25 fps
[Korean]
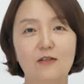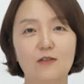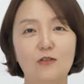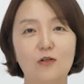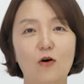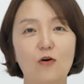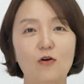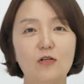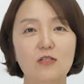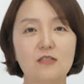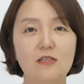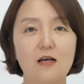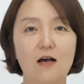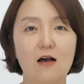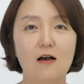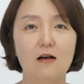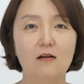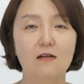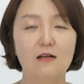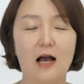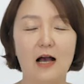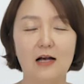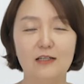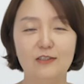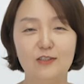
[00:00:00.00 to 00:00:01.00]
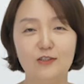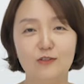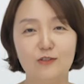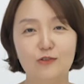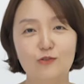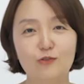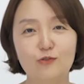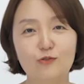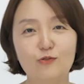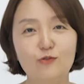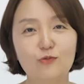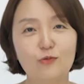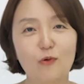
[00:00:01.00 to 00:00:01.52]
더 이상 가식을
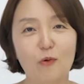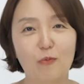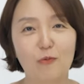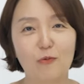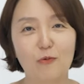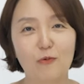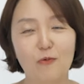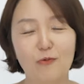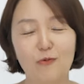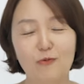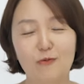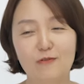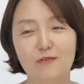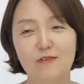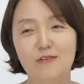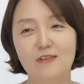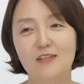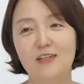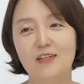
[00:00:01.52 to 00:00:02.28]
쓸 수도 없고